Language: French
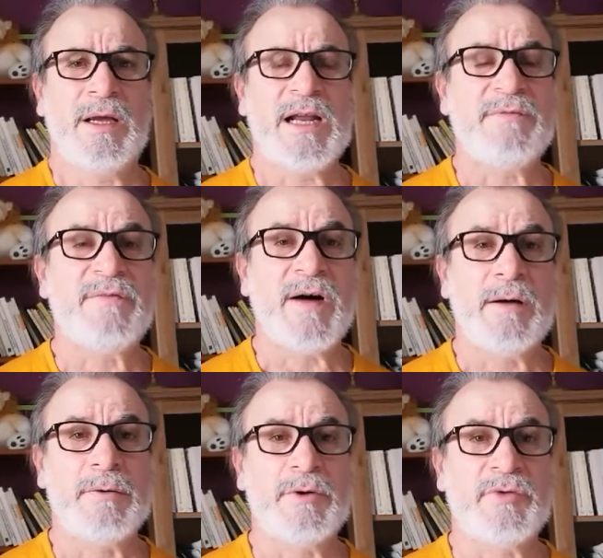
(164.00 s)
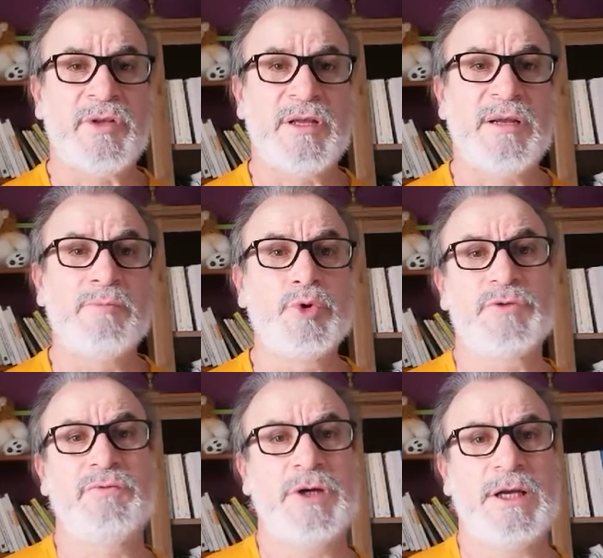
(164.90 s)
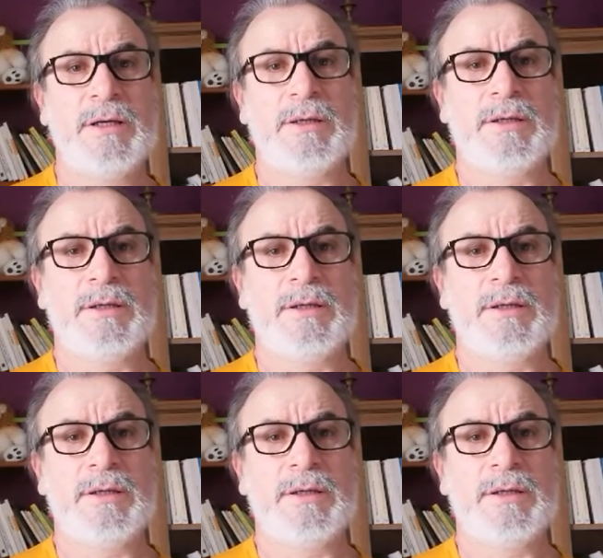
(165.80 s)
à la fin, on entendait les mouches voler.